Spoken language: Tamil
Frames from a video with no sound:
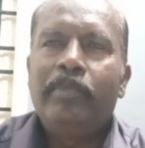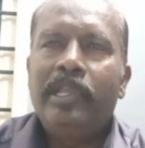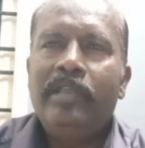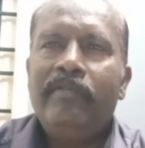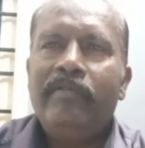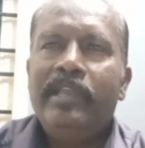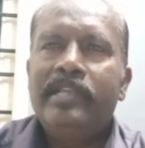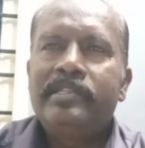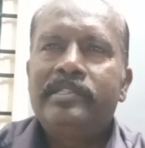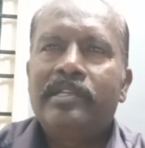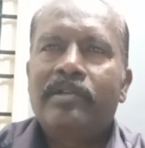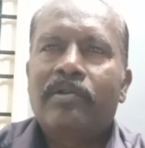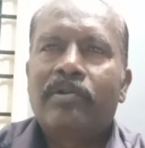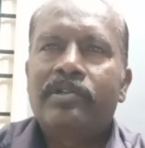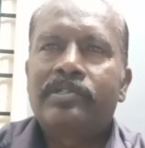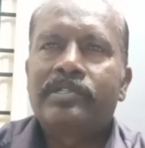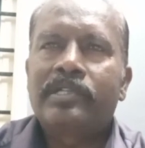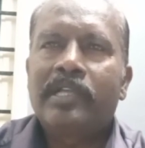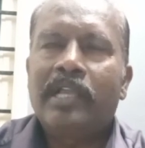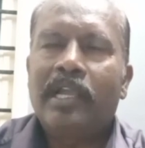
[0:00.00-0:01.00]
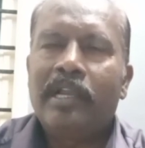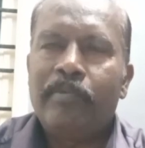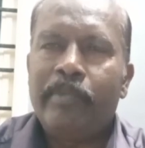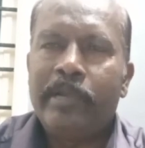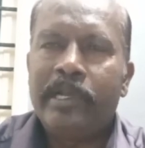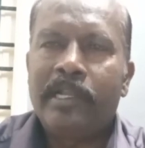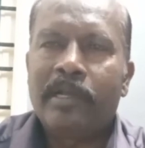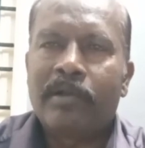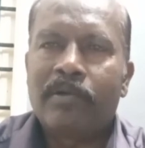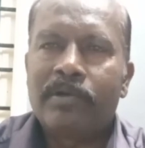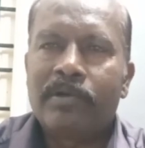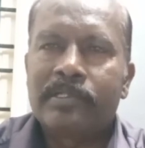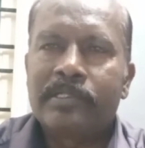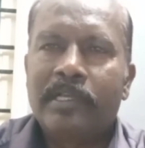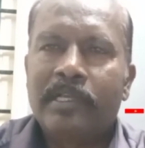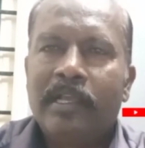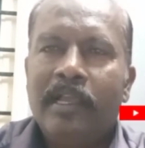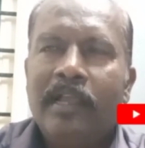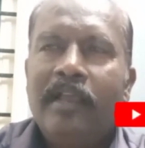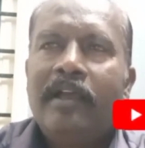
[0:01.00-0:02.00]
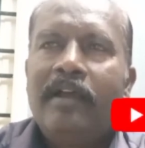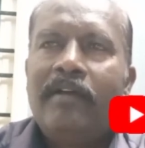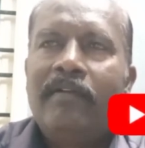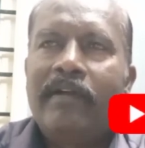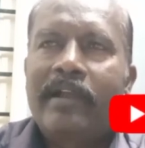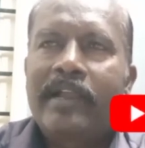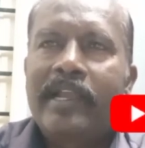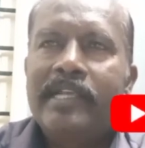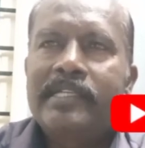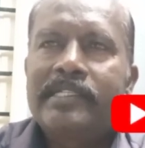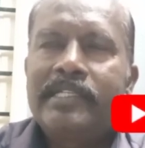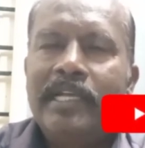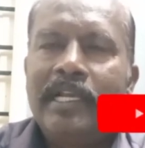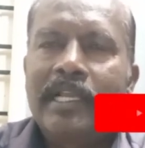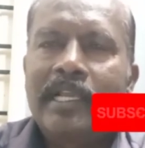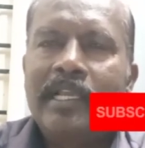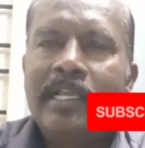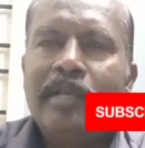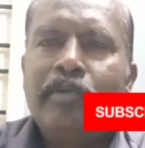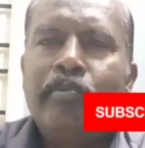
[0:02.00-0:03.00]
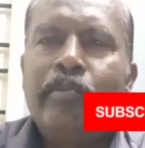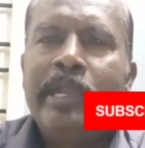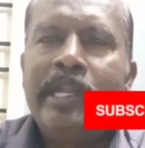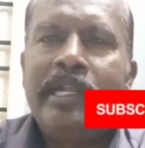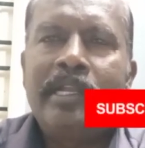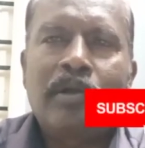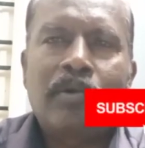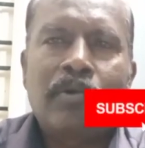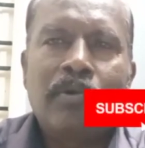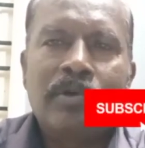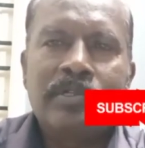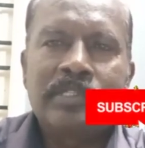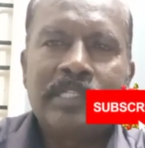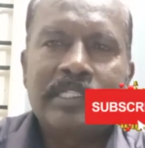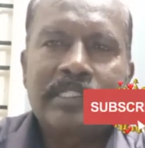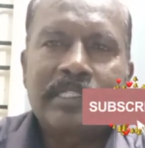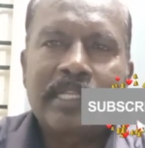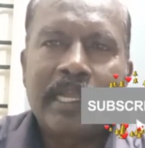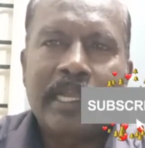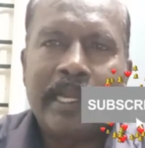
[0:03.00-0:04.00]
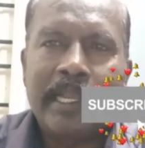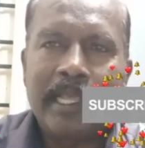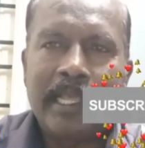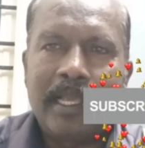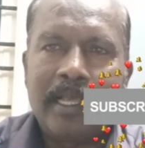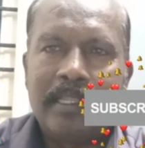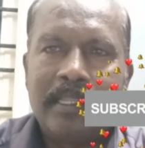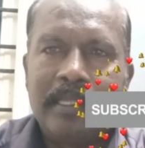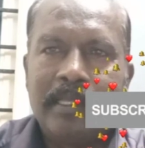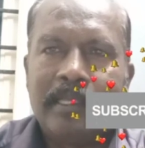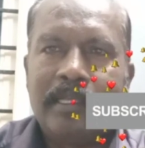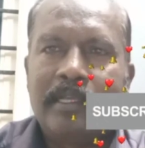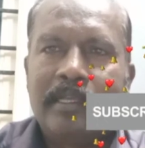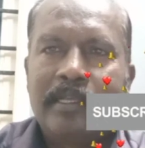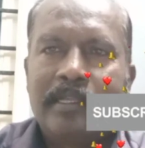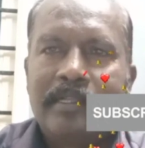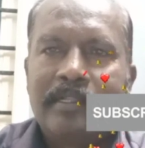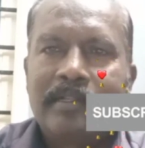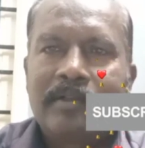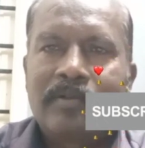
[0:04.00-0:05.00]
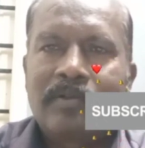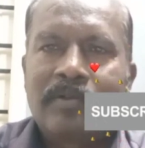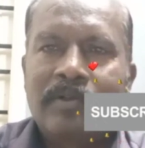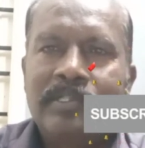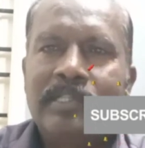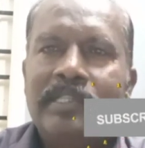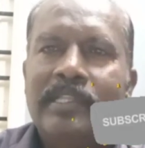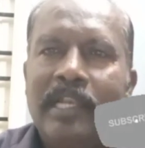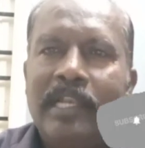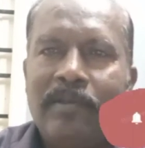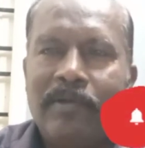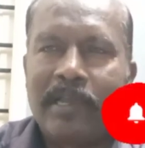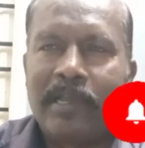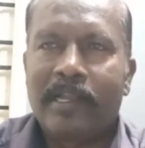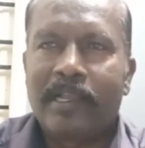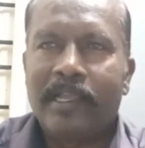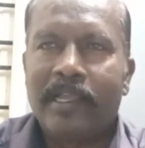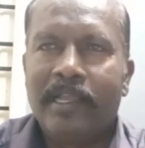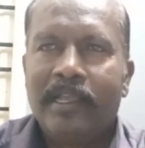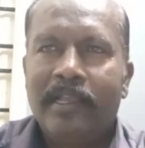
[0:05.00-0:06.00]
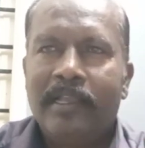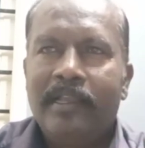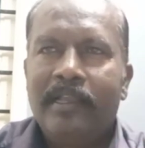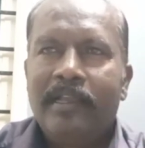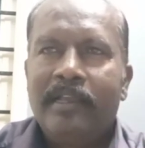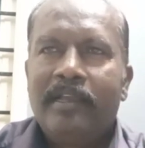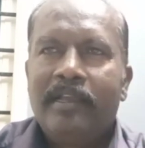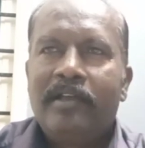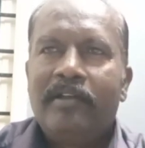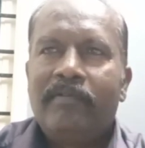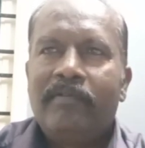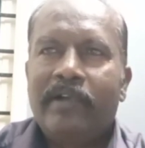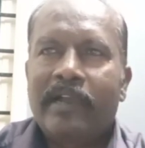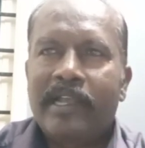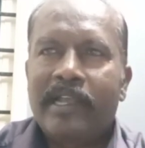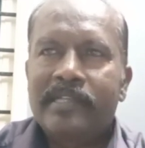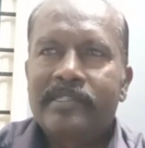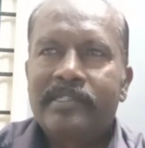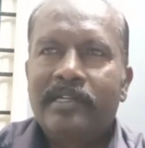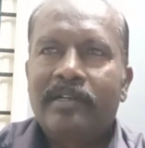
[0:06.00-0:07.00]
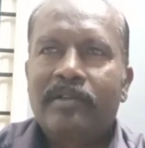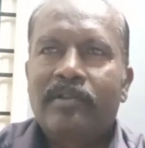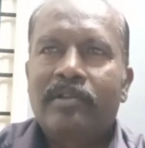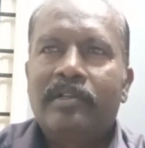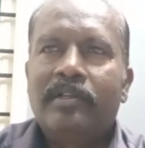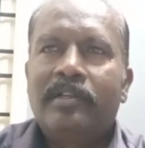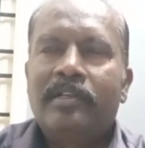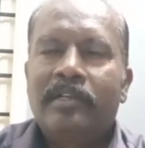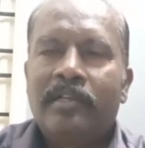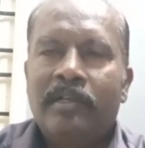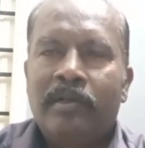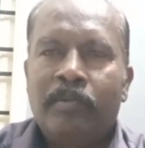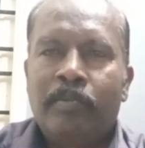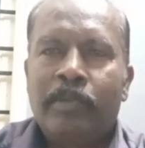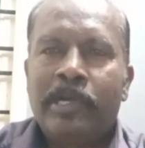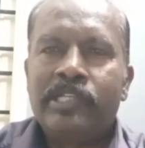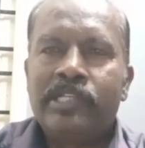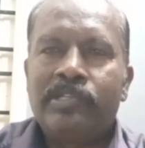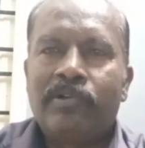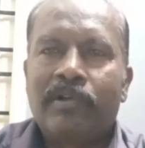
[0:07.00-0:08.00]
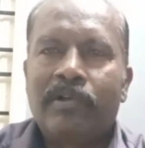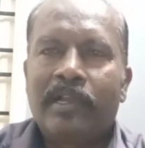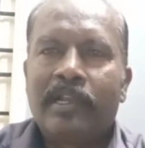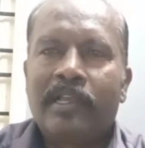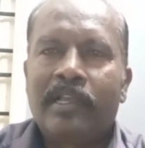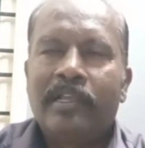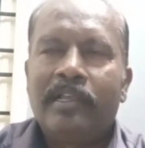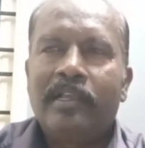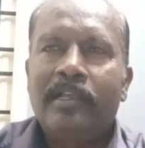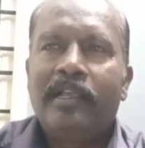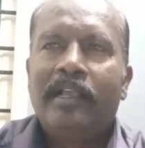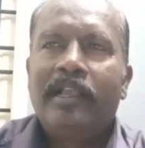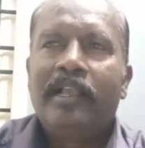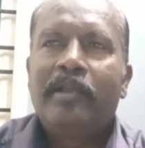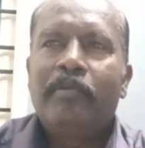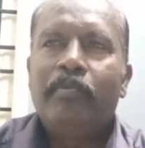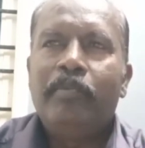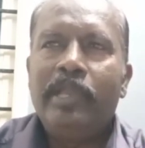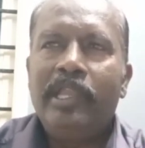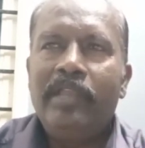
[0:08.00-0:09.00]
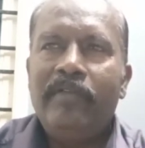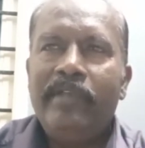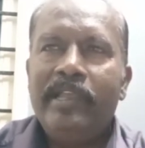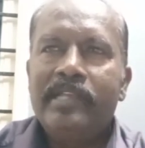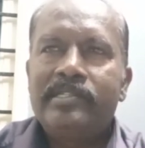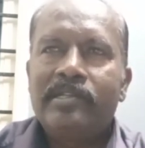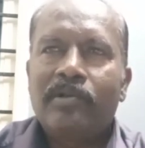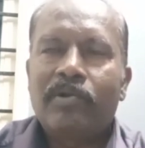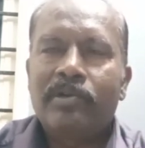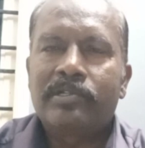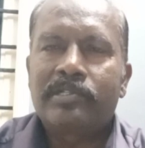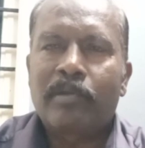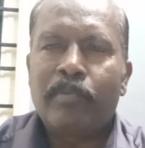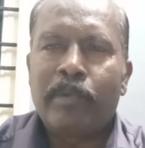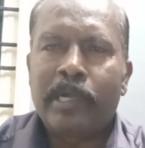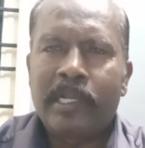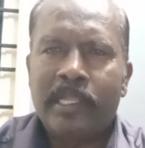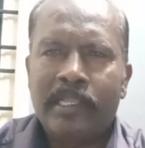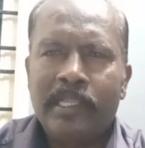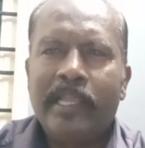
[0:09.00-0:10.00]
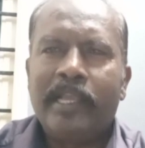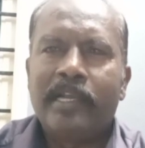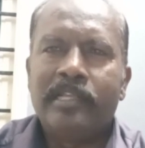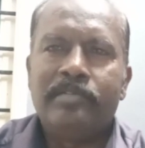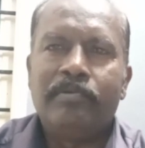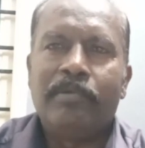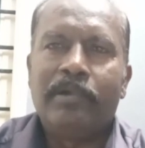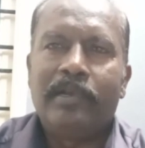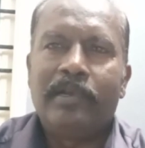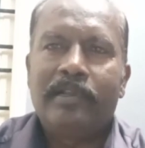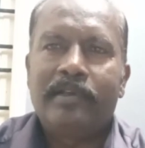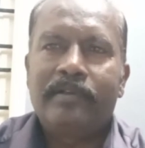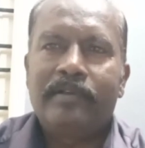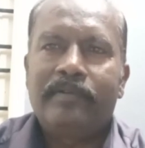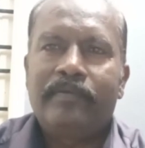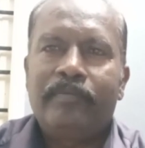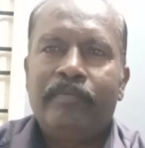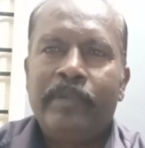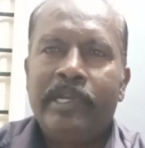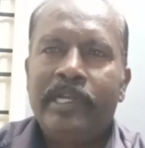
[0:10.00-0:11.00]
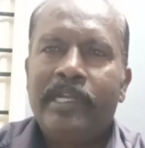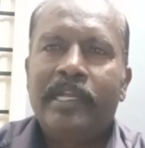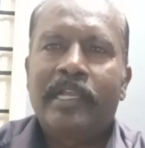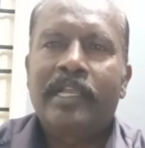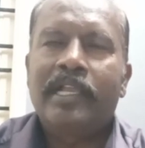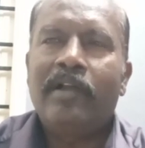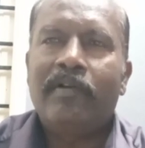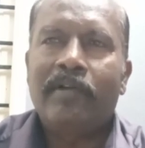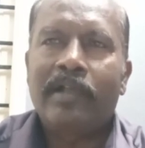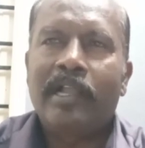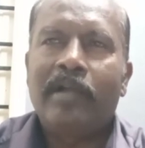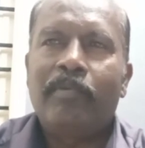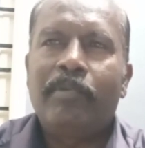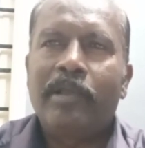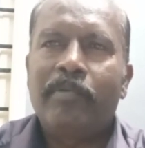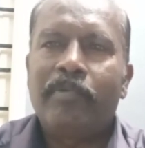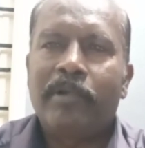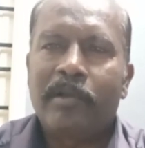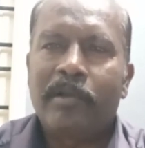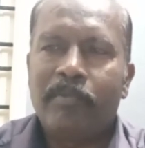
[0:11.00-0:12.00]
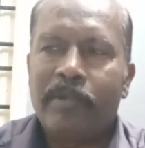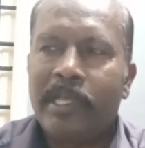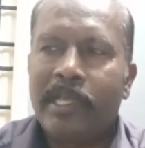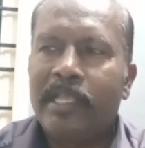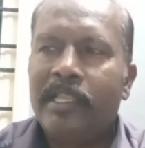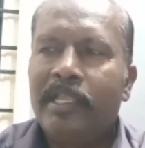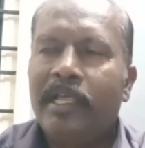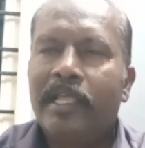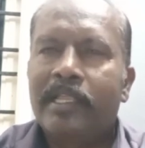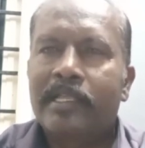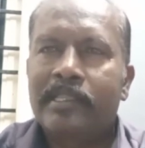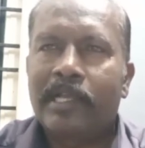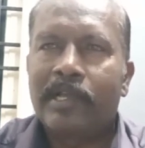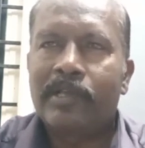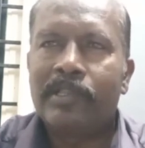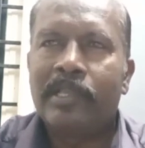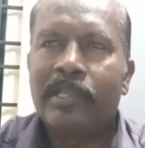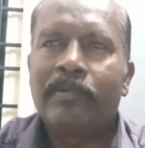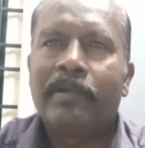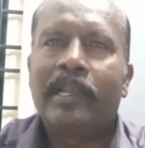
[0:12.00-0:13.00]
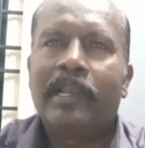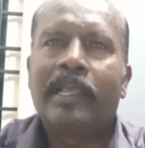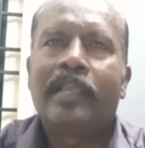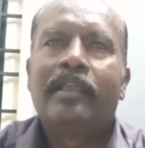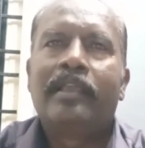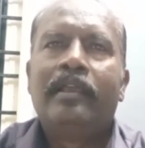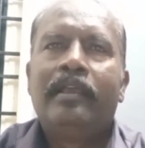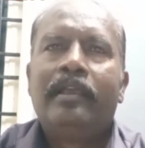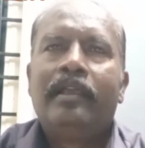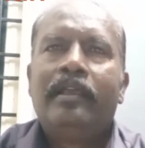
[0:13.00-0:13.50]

பிபிஎஸ்சி கோர்ஸுக்கு அண்ட் பிடெக் கோர்ஸு வொக்கேஷ்னலுக்கு பிடெக் கோர்ஸஸ் கிடையாது கொஞ்சம் தெளிவாக இருங்க வொக்கேஷ்னலுக்கு படித்தவங்களுக்கு பிபிஎஸ்சி கோர்ஸுக்கு e மட்டும்தான் எலிஜிபிள் பிடெக்கு அவங்க அப்ளை பண்ண முடியாது அது தகுதியும் இல்லை